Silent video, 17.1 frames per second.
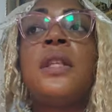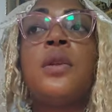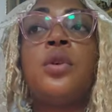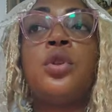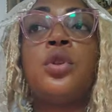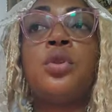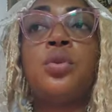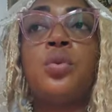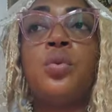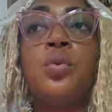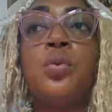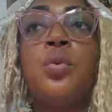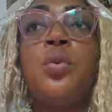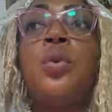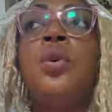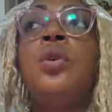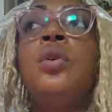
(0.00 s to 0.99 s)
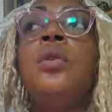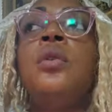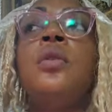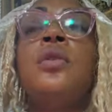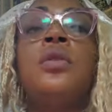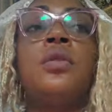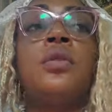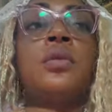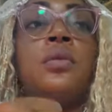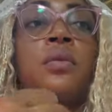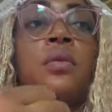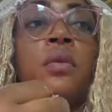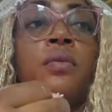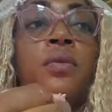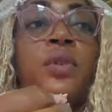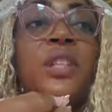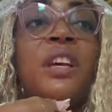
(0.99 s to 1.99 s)
C'est le jour où
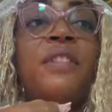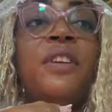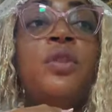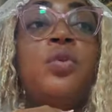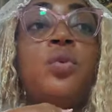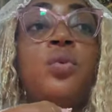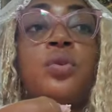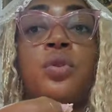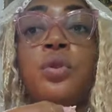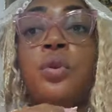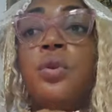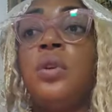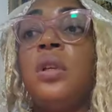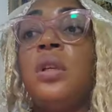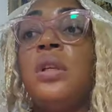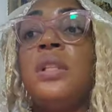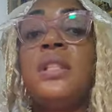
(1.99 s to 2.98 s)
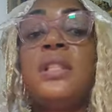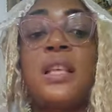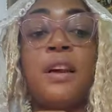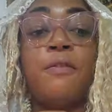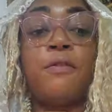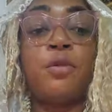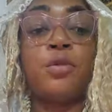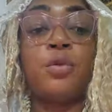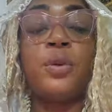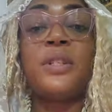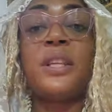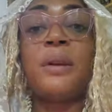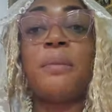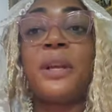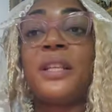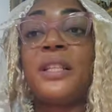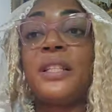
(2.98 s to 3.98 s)
vous savez tous que c'est en fonction de
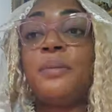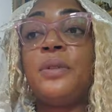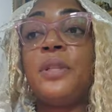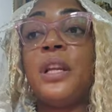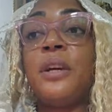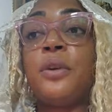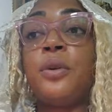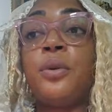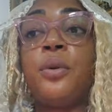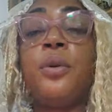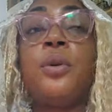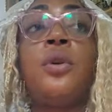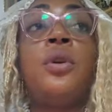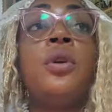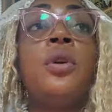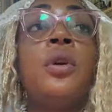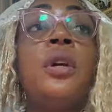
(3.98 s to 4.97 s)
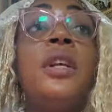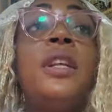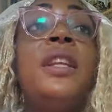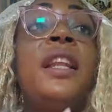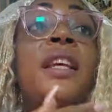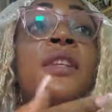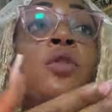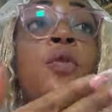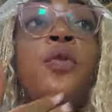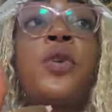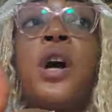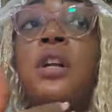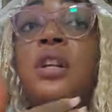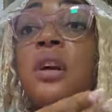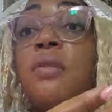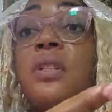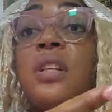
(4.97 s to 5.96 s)
ces principes-là que les
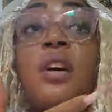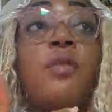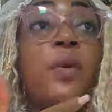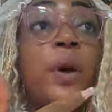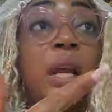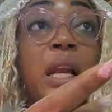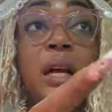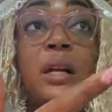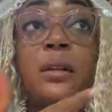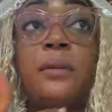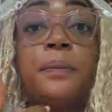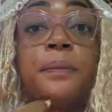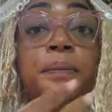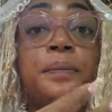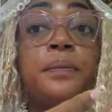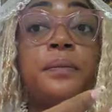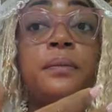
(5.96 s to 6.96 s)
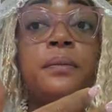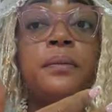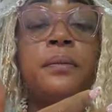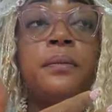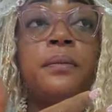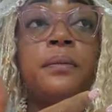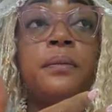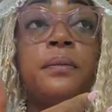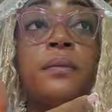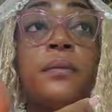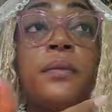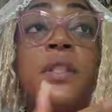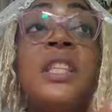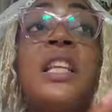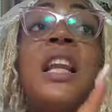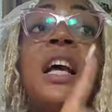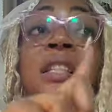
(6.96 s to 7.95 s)
offrandes que vous envoyez là,
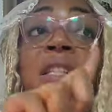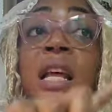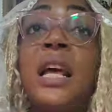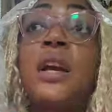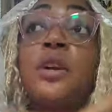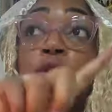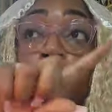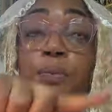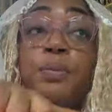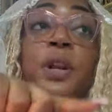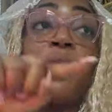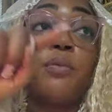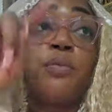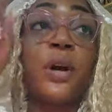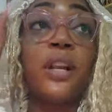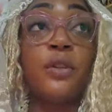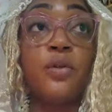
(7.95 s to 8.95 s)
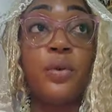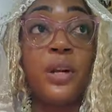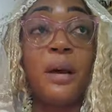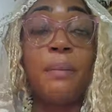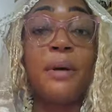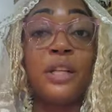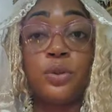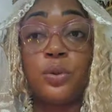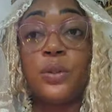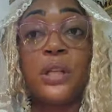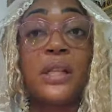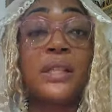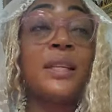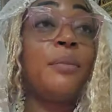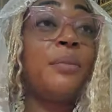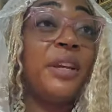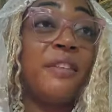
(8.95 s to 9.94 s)
c'est l'argent là que je prends pour aller donner à manger aux
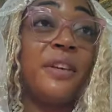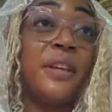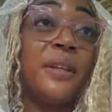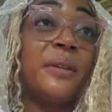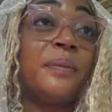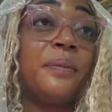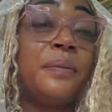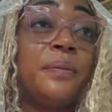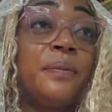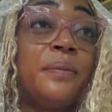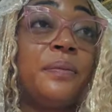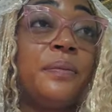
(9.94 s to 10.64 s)
sans appeler avec.